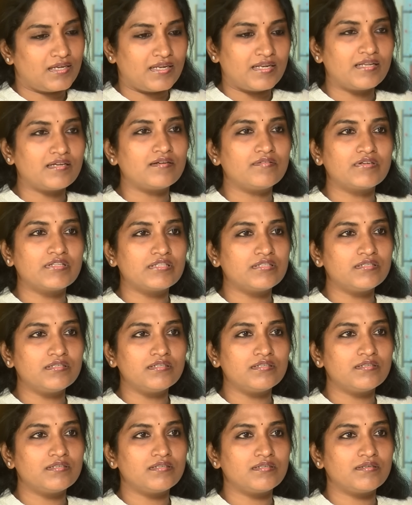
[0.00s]
எனக்கு வந்து
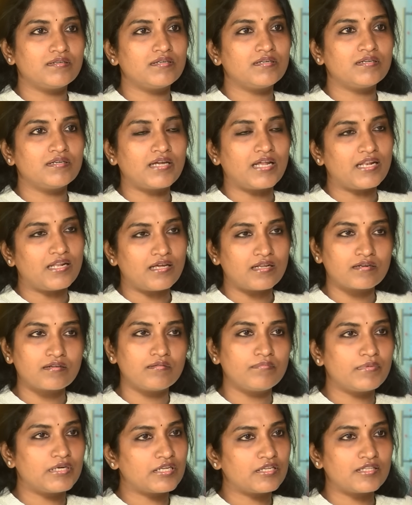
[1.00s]

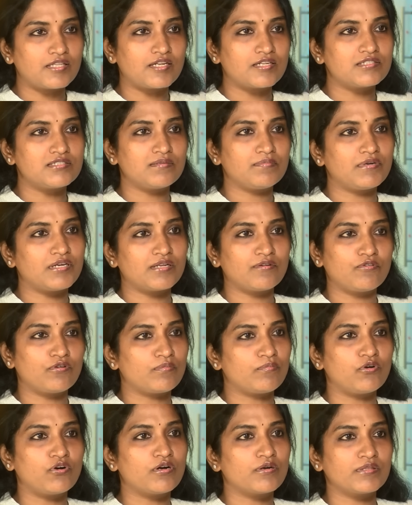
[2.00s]
எல்லாருக்கும் மாதிரி தெரிஞ்ச மாதிரி ஒரு
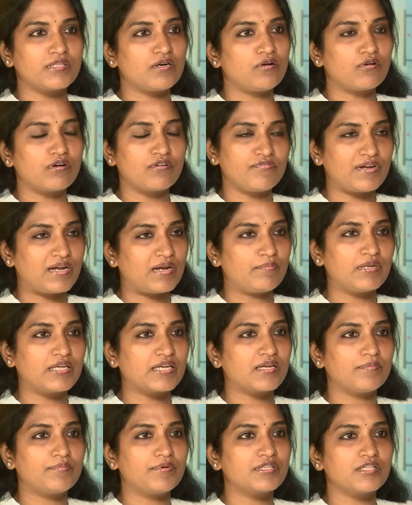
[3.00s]
முகம் தான் அவங்க
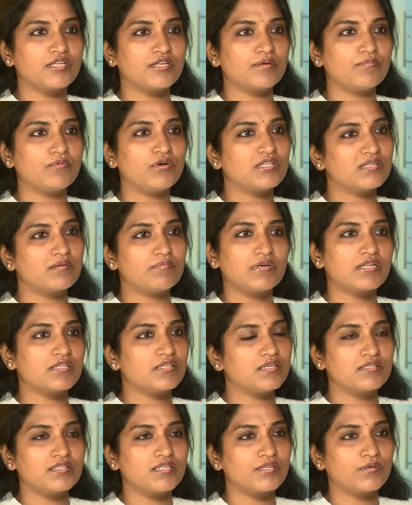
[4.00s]
ஃபேமிலிக்கு எப்படி தெரியுமோ அந்த மாதிரி
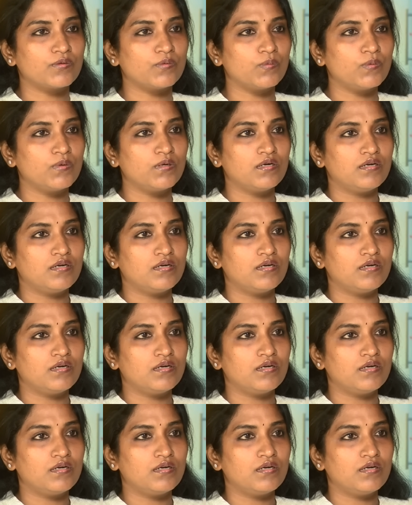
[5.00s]
தான் தெரியும்